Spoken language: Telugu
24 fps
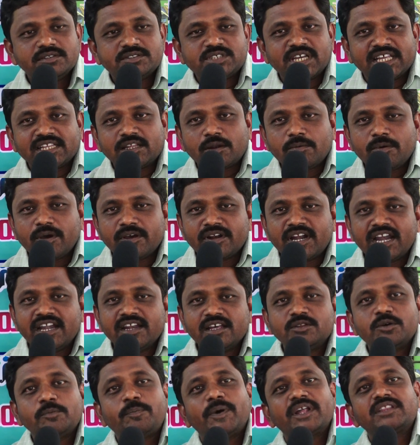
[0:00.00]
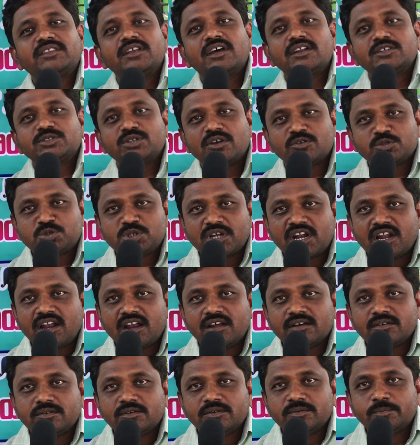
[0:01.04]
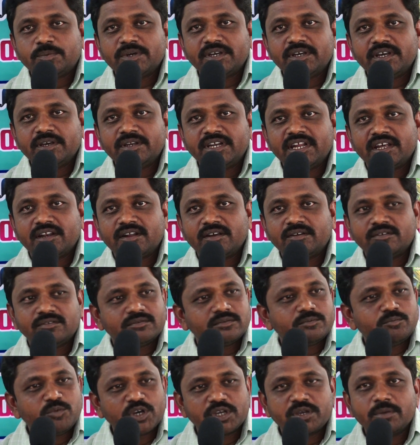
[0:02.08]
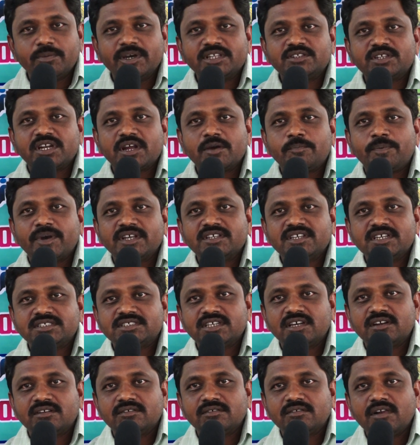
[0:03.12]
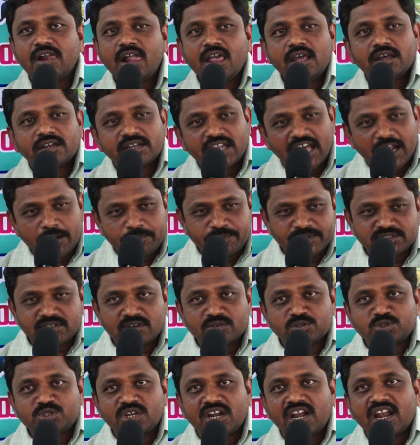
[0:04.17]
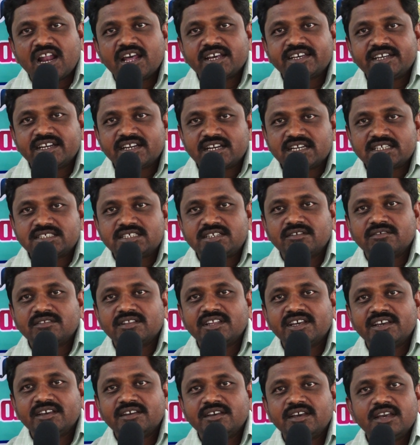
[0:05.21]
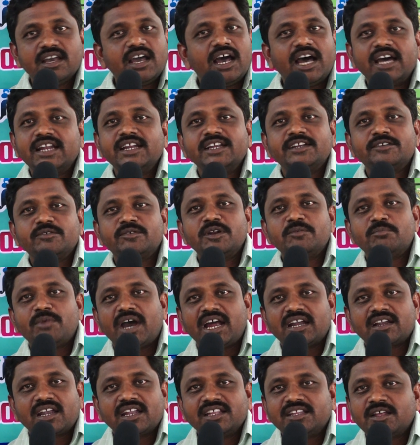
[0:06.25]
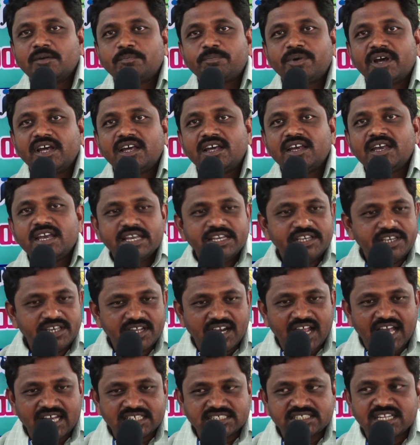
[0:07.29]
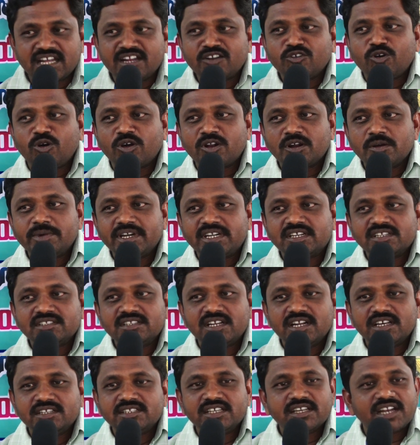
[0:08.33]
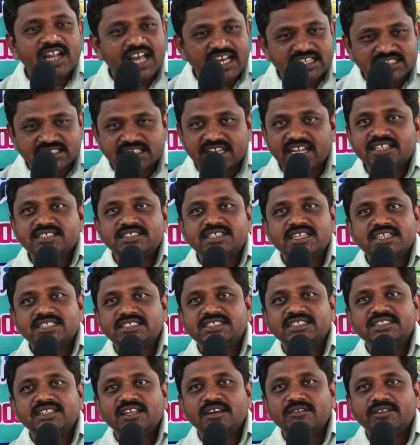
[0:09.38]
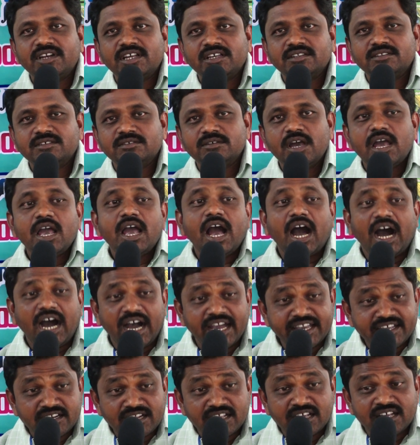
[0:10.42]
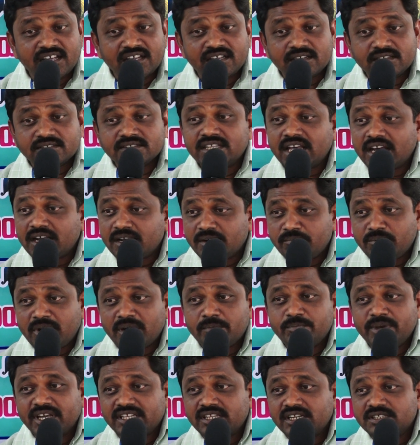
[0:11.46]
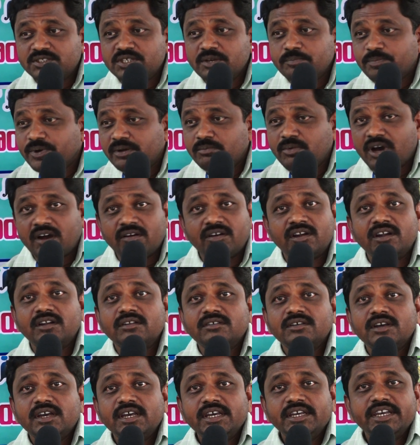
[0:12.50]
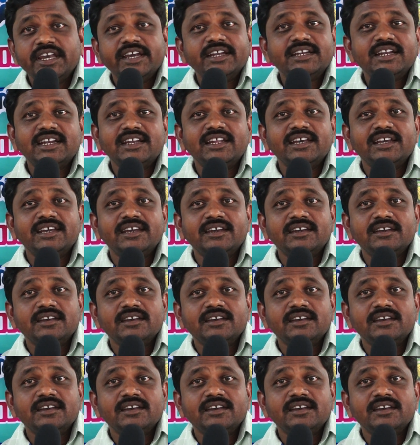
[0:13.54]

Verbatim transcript: చంద్రబాబు నాయుడు ఏదో పద్నాలుగు సంవత్సరాలు నాకు నేను ముఖ్యమంత్రిగా పనిచేశాను నలభై సంవత్సరాలు నాకు ఇండస్ట్రీ ఉంది అనేటువంటి మాటలే తప్ప ఈ రాష్ట్రానికి ఒరగబెట్టింది లేదు ఈ రాష్ట్రానికి చేసింది ఏమి లేదు ఆయన ఇందాక మా బెదర్ చెప్పారు మా వాళ్ళు ఏంటంటే